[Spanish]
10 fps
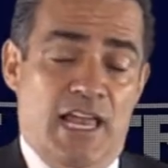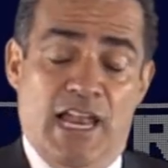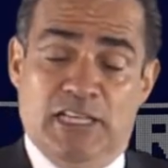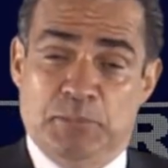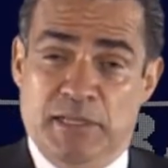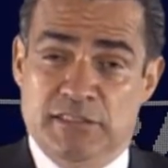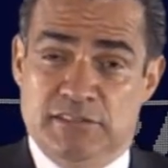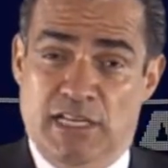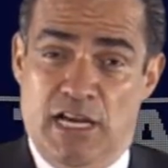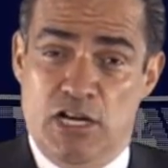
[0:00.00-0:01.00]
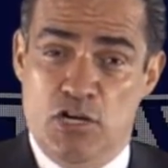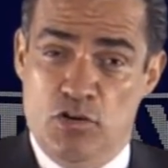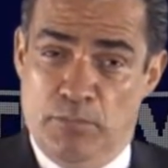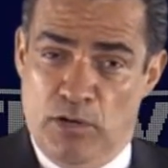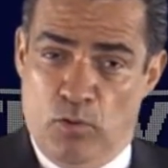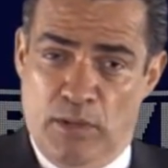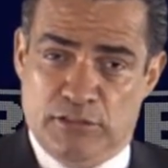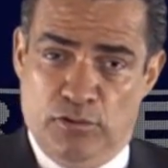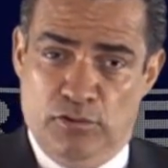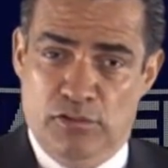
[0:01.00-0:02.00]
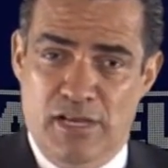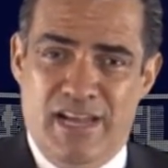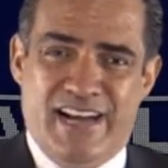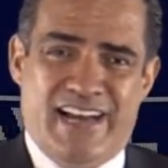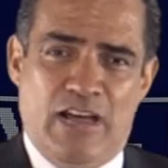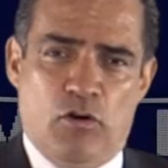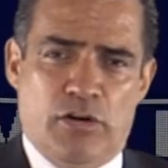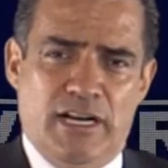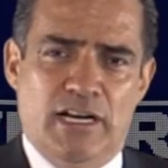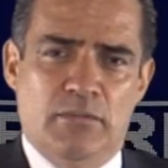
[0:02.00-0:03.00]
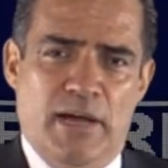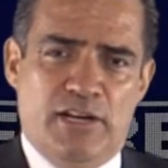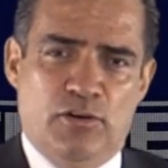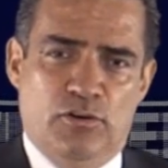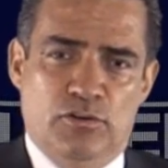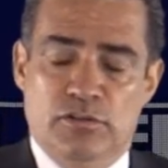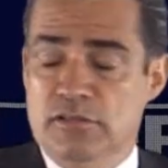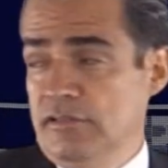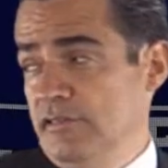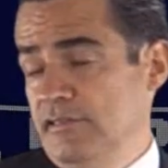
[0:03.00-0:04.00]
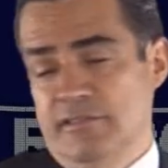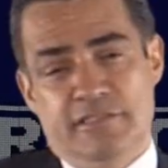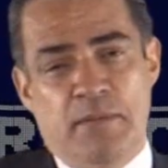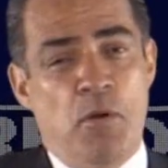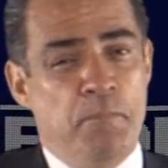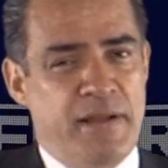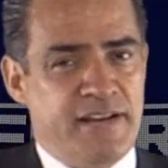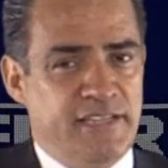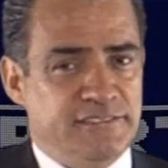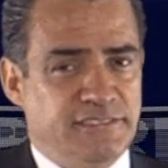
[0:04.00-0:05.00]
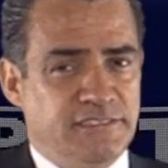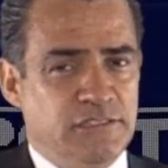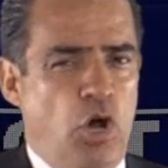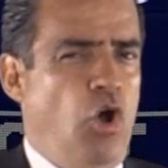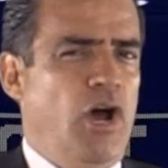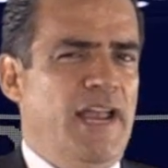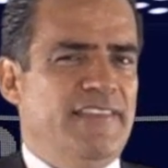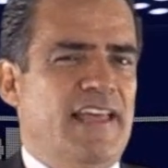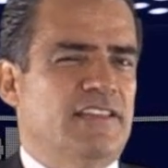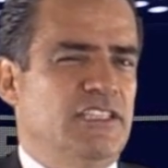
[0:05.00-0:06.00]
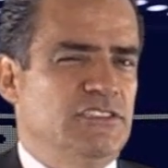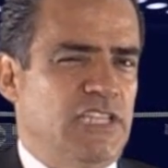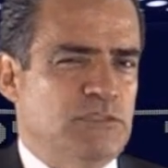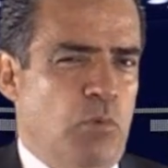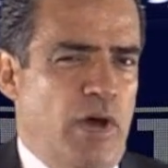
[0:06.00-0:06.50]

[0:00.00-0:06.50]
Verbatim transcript: La experiencia número 4, recorrer el barrio de Montparnasse. Hogar de artistas,